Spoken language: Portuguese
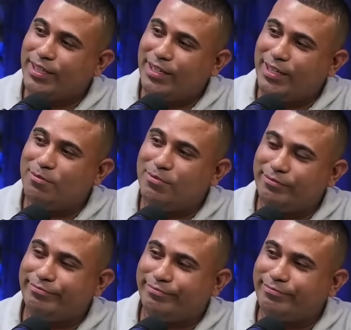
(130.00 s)
É,
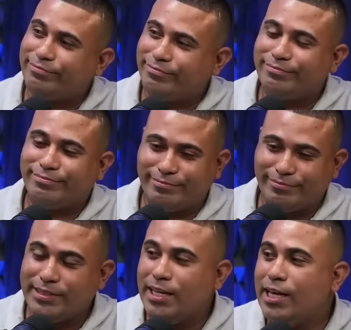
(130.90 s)
mano.
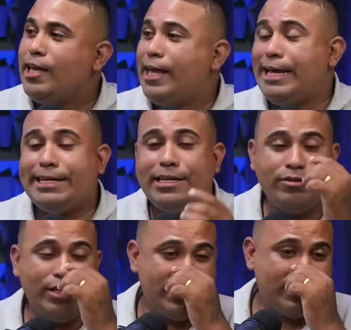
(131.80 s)
É
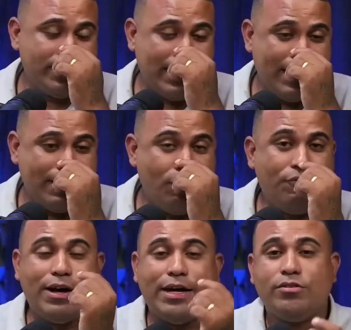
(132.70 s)
aquilo, né? É que eu
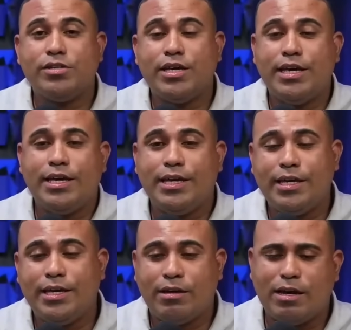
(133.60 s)
falo.
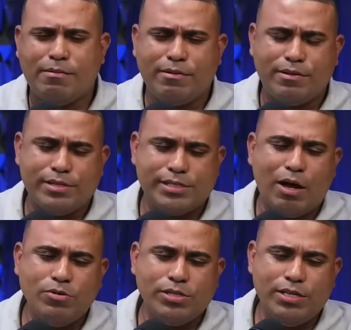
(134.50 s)
É,
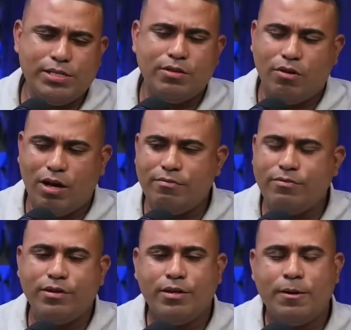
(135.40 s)
Salmo
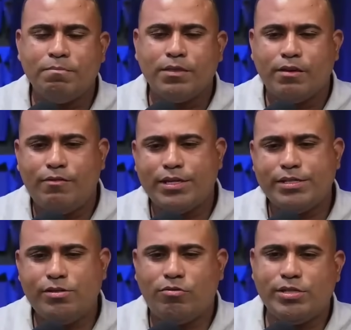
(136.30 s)
119,
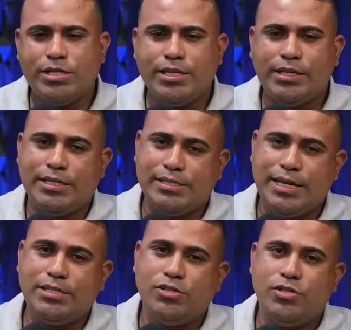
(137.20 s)
versículo
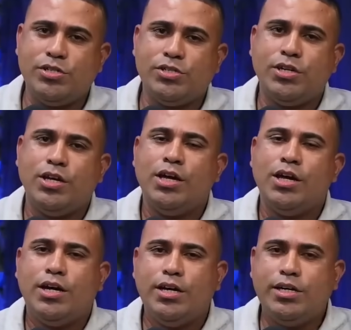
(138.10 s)
67 diz:
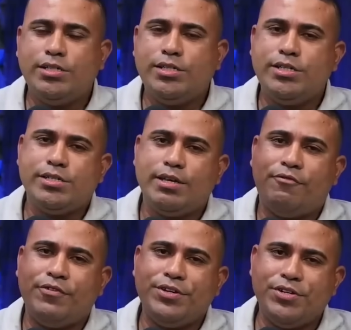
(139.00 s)
antes de ser
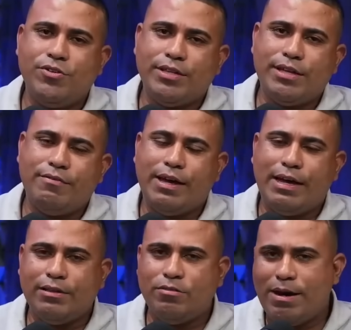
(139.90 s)
afligido eu andava
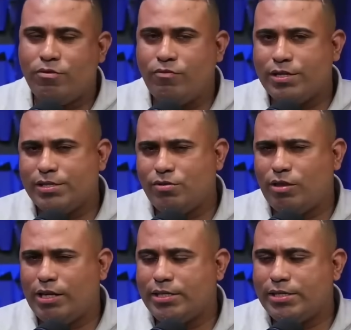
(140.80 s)
errado. Mas no
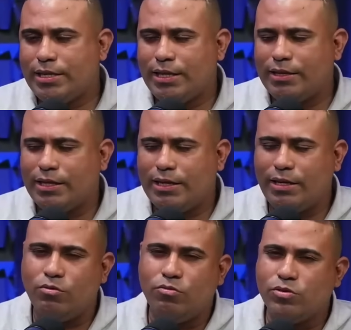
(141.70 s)
versículo ali
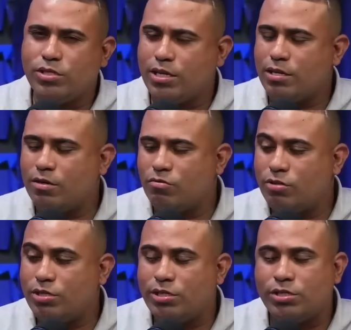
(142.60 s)
71,
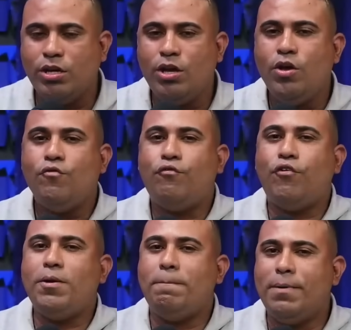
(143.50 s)
72 diz:
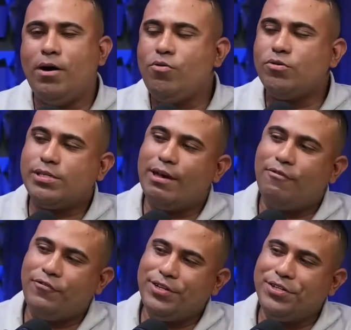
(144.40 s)
Foi bom eu ser
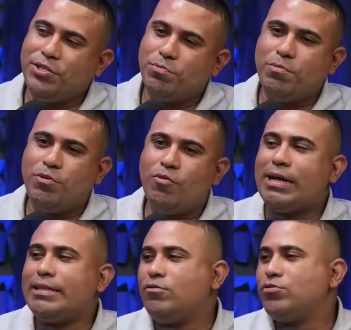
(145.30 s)
afligido para me
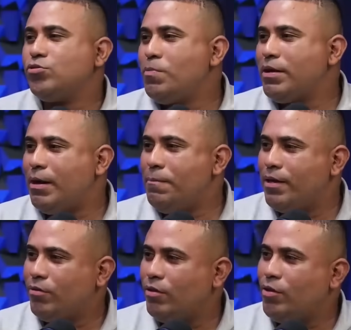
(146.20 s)
guardar os seus
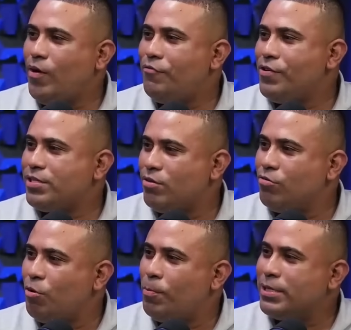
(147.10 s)
mandamentos. Então a
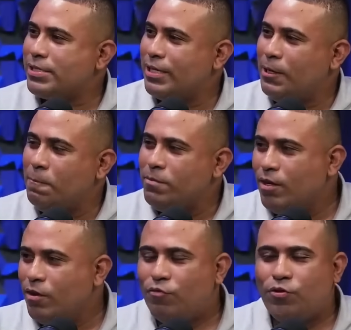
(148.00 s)
aflição que eu passei
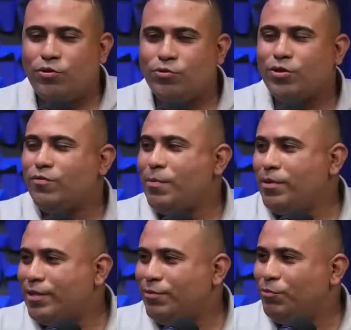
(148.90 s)
foi o que vai
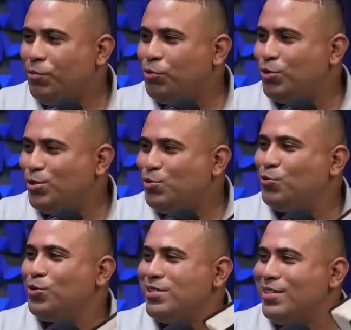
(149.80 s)
me, me trouxe
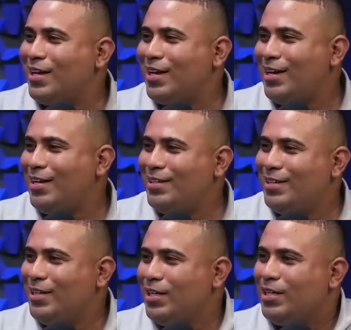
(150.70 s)
hoje, né, cara?
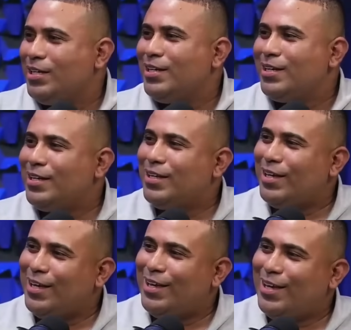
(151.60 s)
Essa foi a primeira
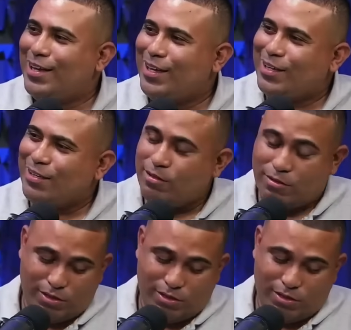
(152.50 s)
é... vez que tu é, rodou.